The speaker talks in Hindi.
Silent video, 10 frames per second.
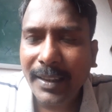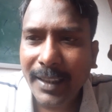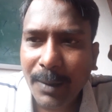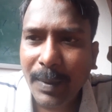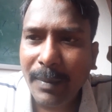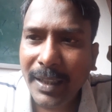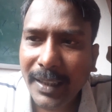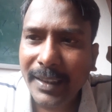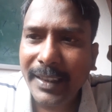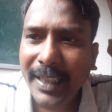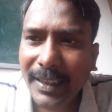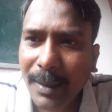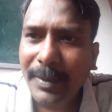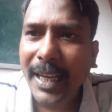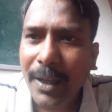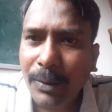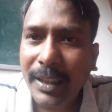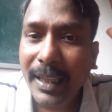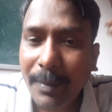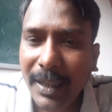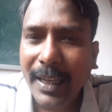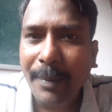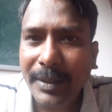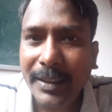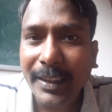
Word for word: दस हज़ार रुपये महीना दीजिएगा तब जाएगा उस लेवल का आप